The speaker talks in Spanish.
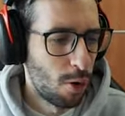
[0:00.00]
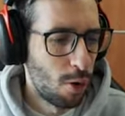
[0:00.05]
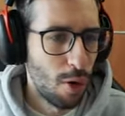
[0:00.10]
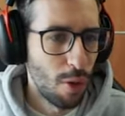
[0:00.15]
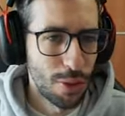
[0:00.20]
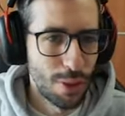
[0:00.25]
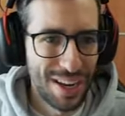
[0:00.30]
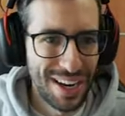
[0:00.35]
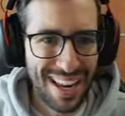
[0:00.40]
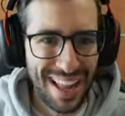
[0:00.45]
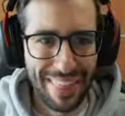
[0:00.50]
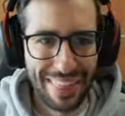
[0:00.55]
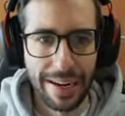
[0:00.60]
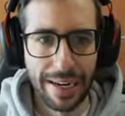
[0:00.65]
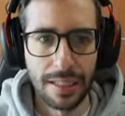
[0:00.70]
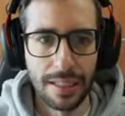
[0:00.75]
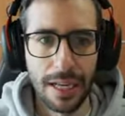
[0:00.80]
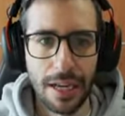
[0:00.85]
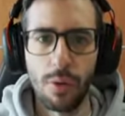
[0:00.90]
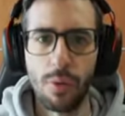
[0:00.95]
joder,
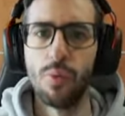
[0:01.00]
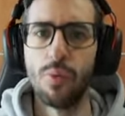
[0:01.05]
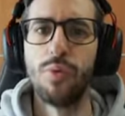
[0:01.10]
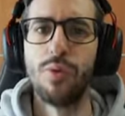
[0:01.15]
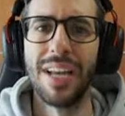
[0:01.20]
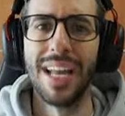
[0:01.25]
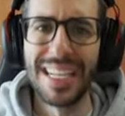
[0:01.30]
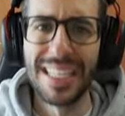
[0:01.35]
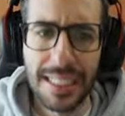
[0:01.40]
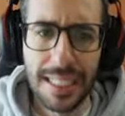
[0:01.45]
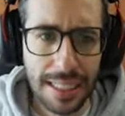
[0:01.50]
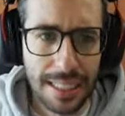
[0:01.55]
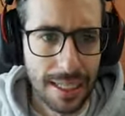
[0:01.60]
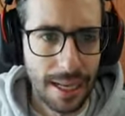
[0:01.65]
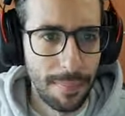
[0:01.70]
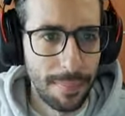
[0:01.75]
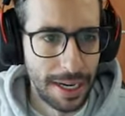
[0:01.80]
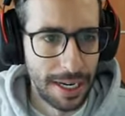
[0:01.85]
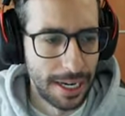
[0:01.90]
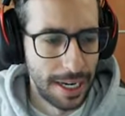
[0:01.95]
hacerte un ace de
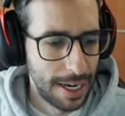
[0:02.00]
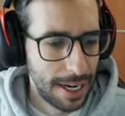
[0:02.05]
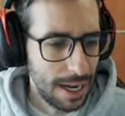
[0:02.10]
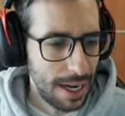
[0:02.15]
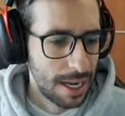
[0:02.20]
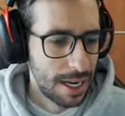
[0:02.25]
esa manera,